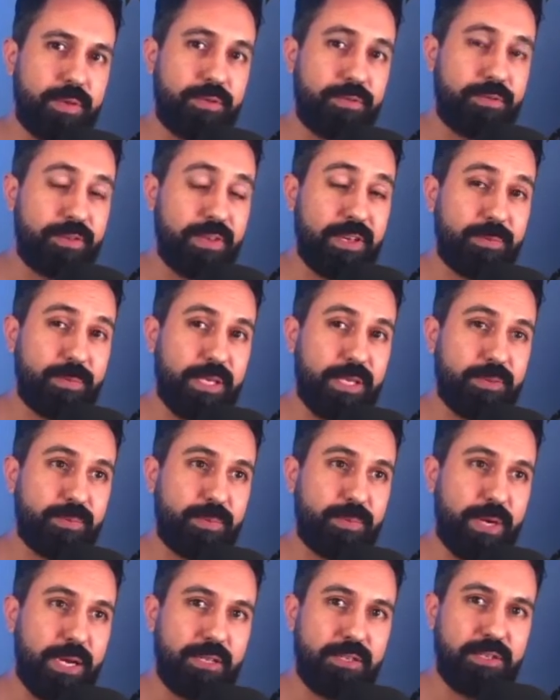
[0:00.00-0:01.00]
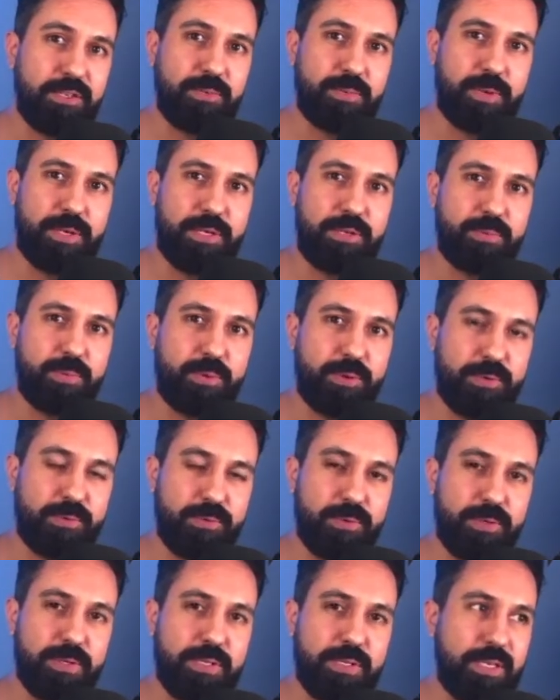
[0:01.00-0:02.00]
que fica mais prático para depois
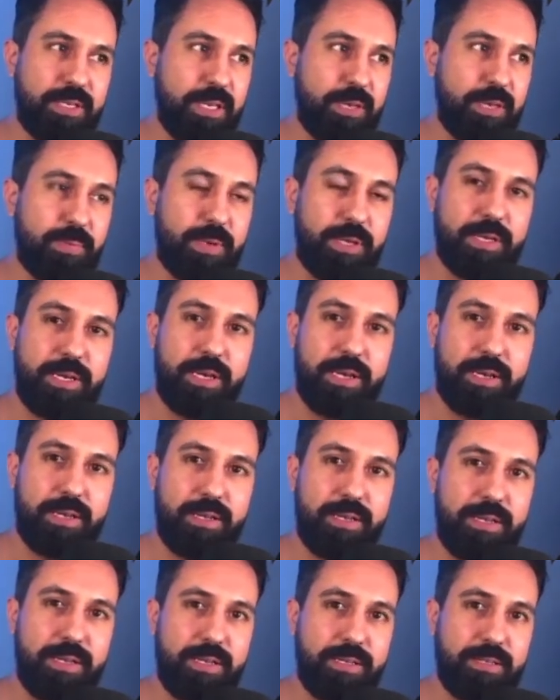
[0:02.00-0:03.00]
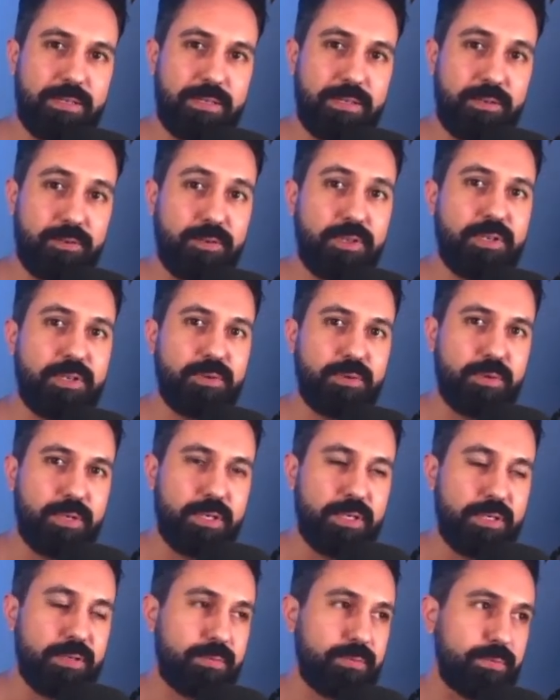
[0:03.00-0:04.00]
você replicar eles em outras
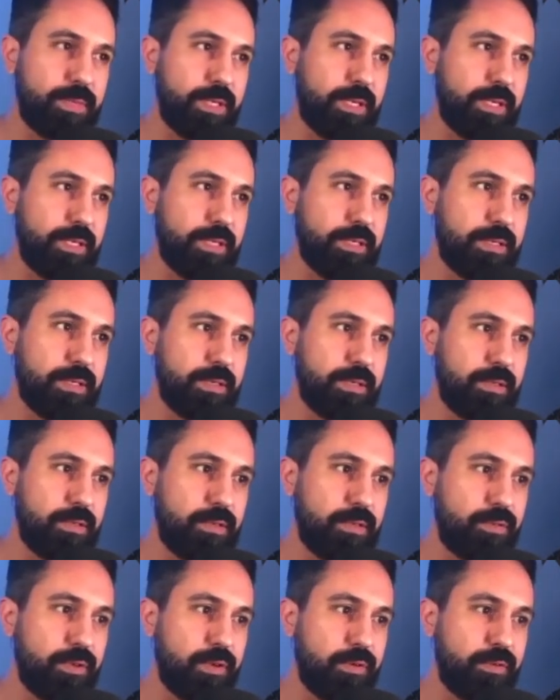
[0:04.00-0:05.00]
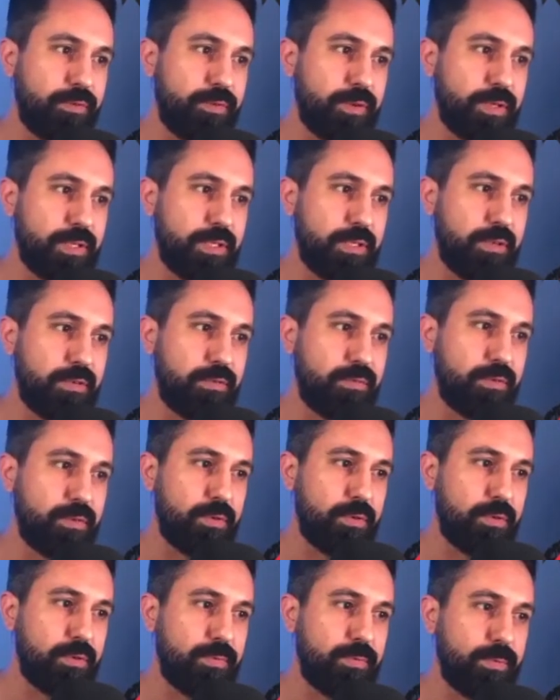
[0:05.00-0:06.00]
cores, beleza? Então o que, que, eu vou fazer? Eu
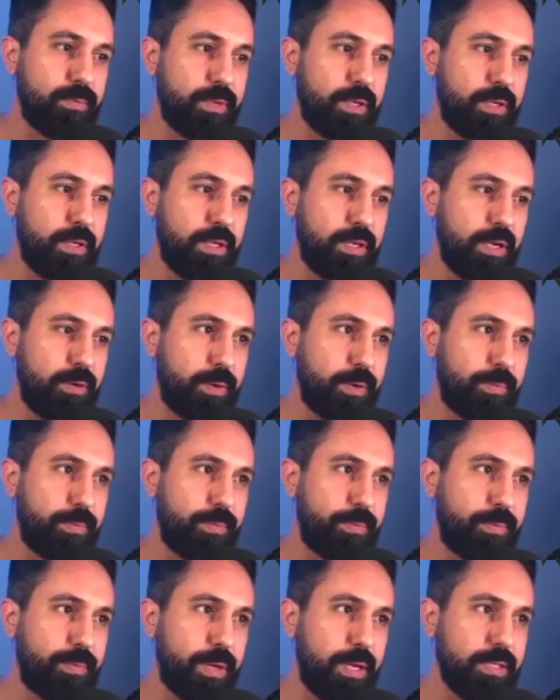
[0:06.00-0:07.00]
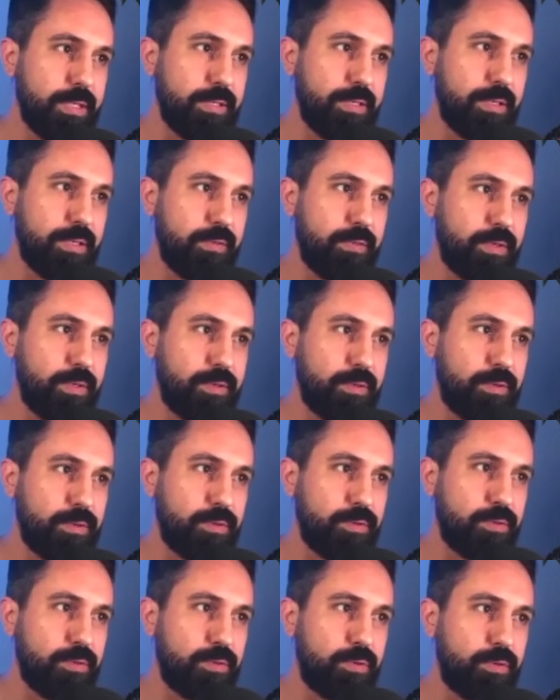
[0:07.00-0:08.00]
vou criar uma pasta que vai ser o
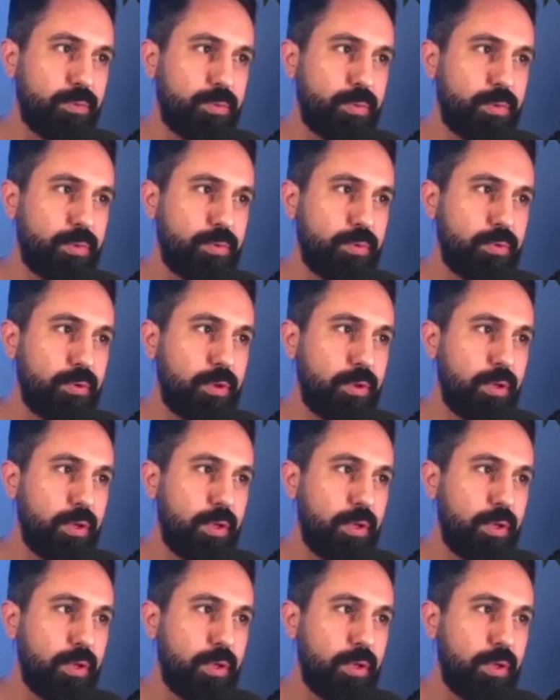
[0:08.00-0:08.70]
nosso grupo.